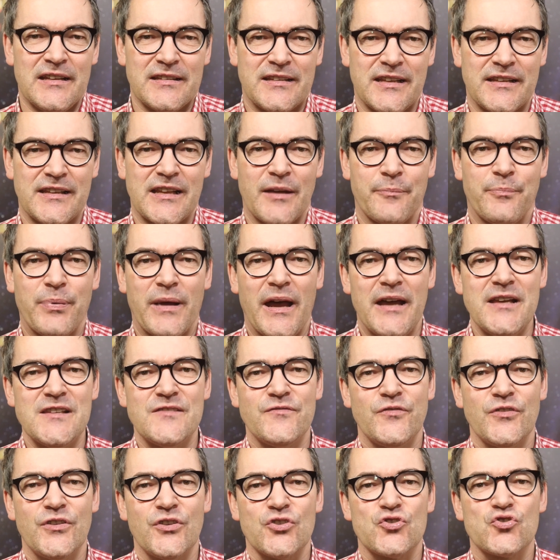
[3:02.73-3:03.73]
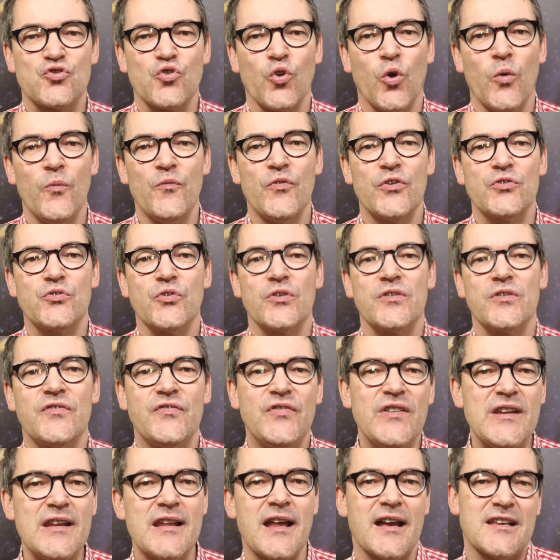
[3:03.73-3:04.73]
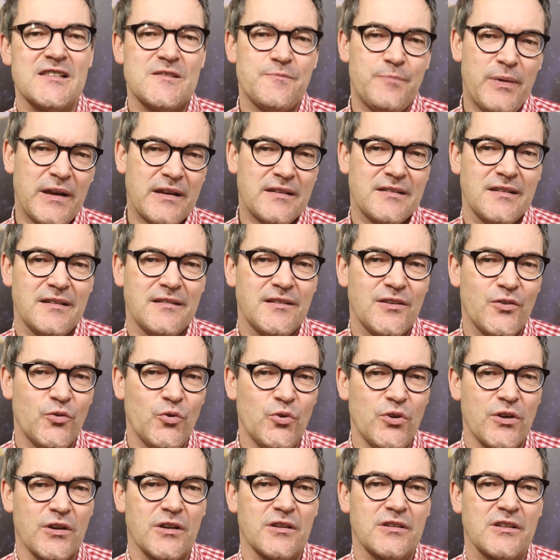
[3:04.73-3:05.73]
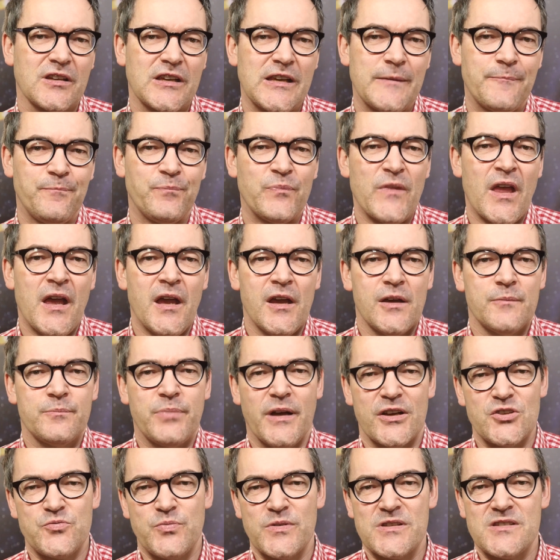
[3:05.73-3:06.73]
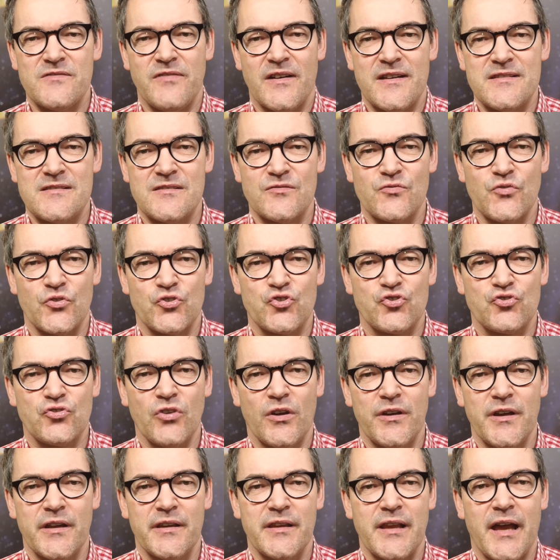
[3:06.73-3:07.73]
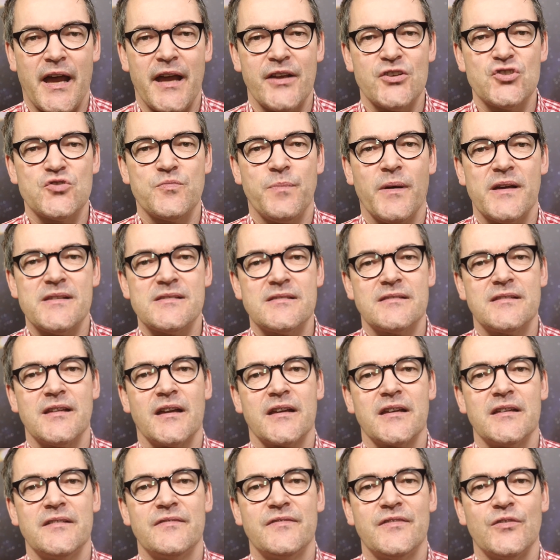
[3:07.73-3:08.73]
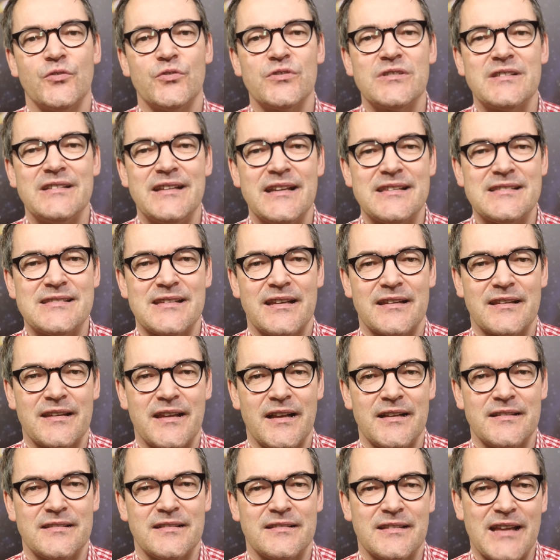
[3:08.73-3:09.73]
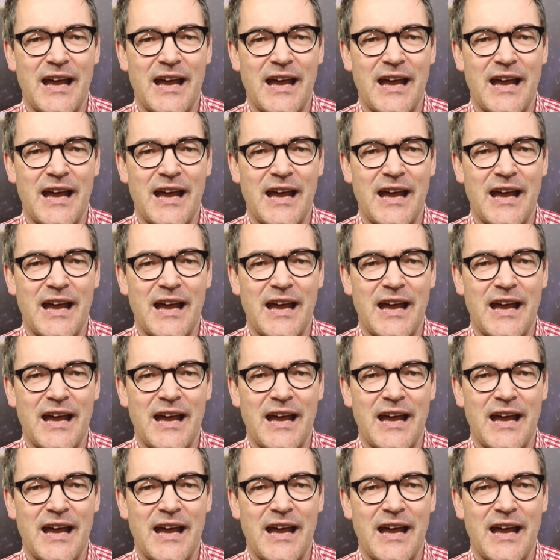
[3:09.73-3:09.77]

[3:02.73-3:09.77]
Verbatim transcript: denn der Preis für den Strom wird viele Aspekte in die Höhe getrieben, beispielsweise durch Steuern, Einspeisetarife und Netzentgelte.